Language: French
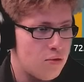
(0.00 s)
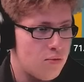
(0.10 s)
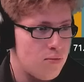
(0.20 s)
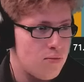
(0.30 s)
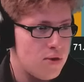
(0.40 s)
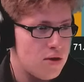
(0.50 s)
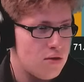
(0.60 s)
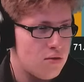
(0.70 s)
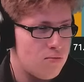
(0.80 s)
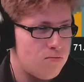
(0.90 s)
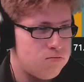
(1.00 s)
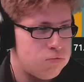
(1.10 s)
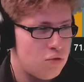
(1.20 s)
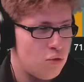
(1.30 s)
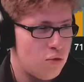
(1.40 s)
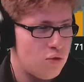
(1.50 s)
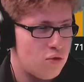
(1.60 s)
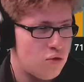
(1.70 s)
Pour 1000 de plus...